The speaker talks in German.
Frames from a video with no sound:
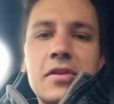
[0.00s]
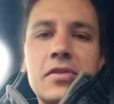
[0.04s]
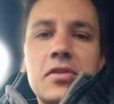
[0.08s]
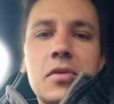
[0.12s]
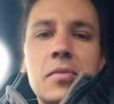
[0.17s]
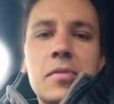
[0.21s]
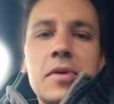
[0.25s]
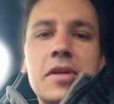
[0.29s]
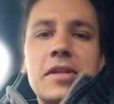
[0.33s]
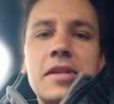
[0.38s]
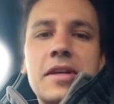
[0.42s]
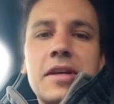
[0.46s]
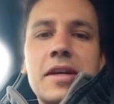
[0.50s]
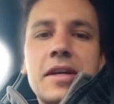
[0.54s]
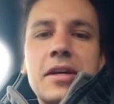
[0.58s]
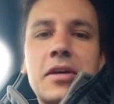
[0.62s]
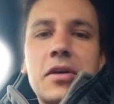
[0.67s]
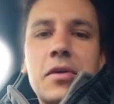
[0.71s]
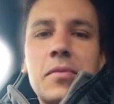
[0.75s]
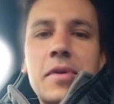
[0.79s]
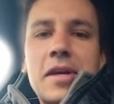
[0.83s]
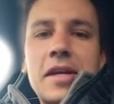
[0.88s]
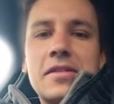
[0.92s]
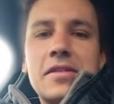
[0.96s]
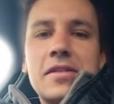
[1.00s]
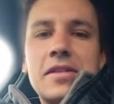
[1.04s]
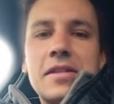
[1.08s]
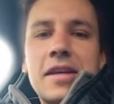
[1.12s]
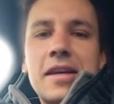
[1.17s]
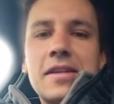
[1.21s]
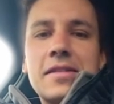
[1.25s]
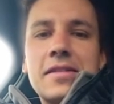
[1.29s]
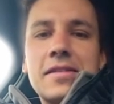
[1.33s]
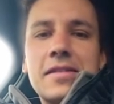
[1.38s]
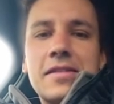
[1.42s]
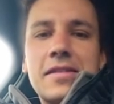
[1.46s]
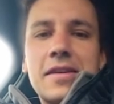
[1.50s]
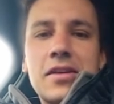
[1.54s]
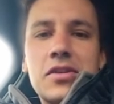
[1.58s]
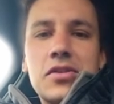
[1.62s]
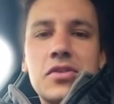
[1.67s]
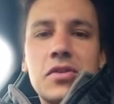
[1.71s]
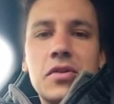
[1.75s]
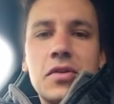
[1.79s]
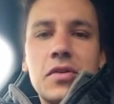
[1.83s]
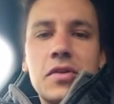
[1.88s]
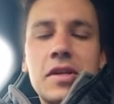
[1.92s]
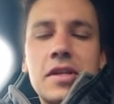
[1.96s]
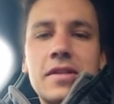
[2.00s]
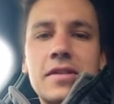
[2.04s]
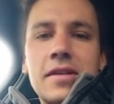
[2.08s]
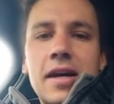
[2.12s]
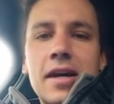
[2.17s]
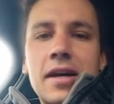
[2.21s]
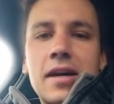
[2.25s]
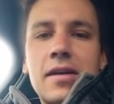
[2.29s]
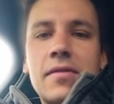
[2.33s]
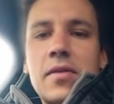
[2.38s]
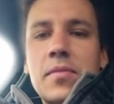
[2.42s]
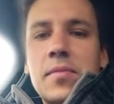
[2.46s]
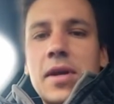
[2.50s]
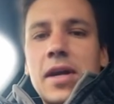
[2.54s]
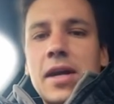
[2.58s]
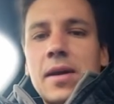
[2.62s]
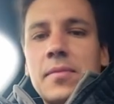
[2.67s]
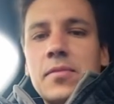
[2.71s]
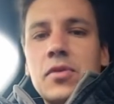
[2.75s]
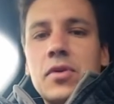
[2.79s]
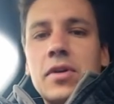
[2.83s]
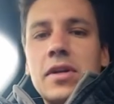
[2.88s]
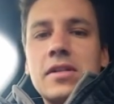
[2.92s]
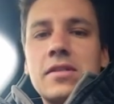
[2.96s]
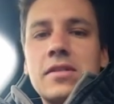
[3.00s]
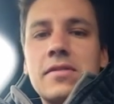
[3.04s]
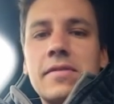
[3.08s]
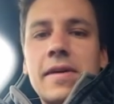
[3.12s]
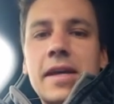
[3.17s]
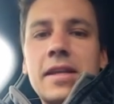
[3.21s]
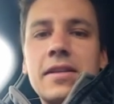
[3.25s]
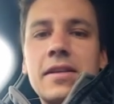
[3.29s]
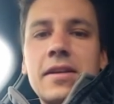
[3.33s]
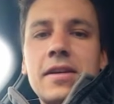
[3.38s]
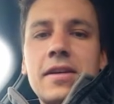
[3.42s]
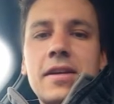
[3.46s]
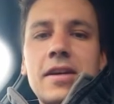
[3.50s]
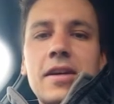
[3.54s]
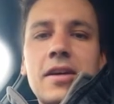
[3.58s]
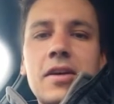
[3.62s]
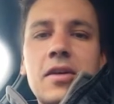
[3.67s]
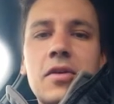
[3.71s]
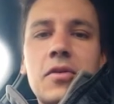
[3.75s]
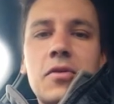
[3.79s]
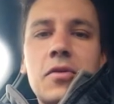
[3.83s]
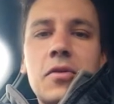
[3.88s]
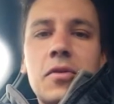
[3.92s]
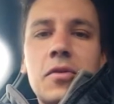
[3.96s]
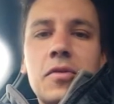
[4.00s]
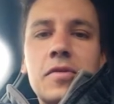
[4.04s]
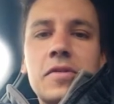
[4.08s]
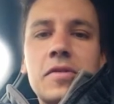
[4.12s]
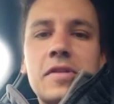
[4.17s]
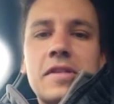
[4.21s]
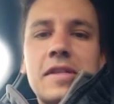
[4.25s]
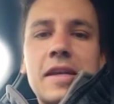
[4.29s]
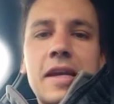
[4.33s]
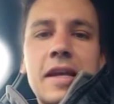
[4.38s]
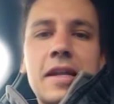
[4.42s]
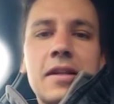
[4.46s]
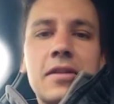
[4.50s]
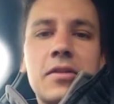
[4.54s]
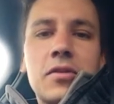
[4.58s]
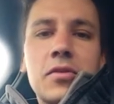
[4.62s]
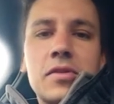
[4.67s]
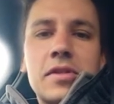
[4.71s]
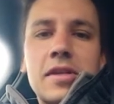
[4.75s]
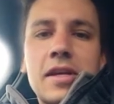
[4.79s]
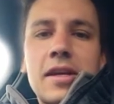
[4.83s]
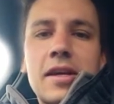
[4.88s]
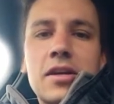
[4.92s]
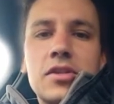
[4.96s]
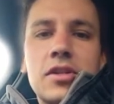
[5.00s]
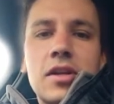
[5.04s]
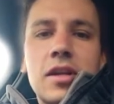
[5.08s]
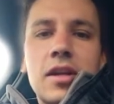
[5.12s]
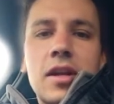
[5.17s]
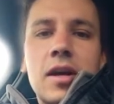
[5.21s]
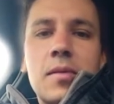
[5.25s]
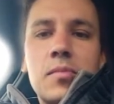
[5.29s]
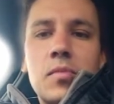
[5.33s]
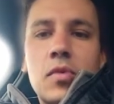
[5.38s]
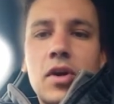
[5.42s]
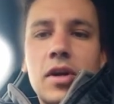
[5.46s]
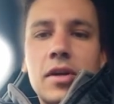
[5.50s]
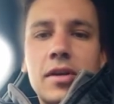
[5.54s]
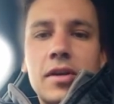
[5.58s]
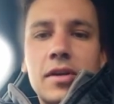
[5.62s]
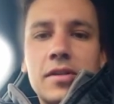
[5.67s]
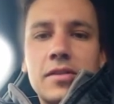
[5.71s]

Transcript: Somit äh, können wir jetzt in der ersten Session noch nichts sagen, aber wir haben noch eine zweite und zählen tut es eher dann ab morgen.